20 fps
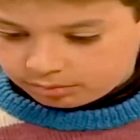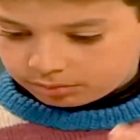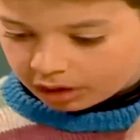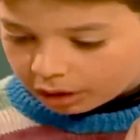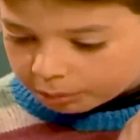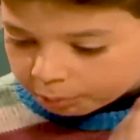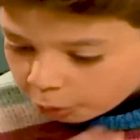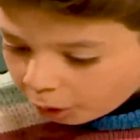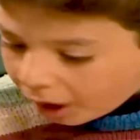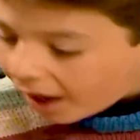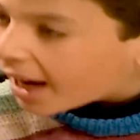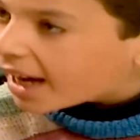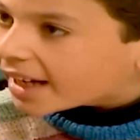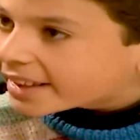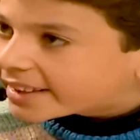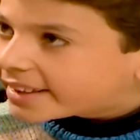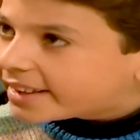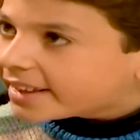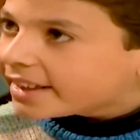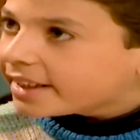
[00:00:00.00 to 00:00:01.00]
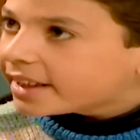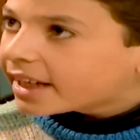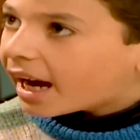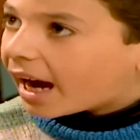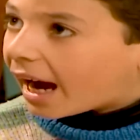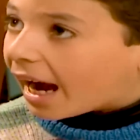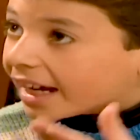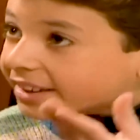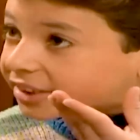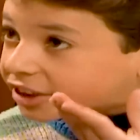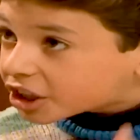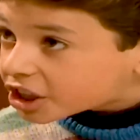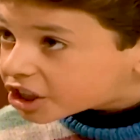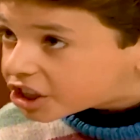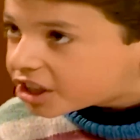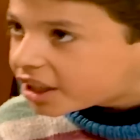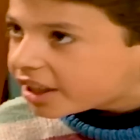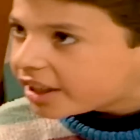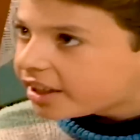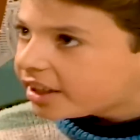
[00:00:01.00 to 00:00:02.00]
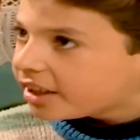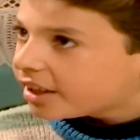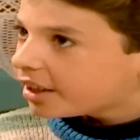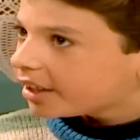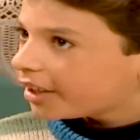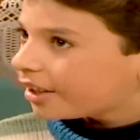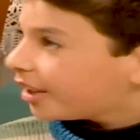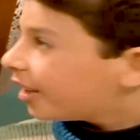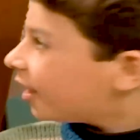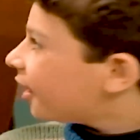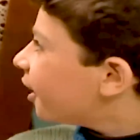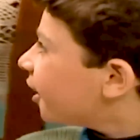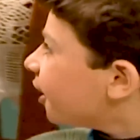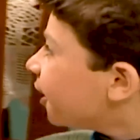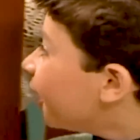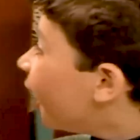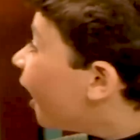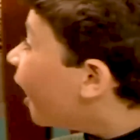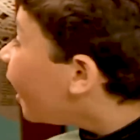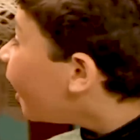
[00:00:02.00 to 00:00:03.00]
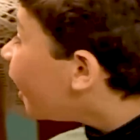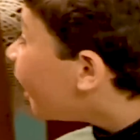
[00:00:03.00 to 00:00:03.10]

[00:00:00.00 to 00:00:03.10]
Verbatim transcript: لك مو على قدي على قد رجلي يي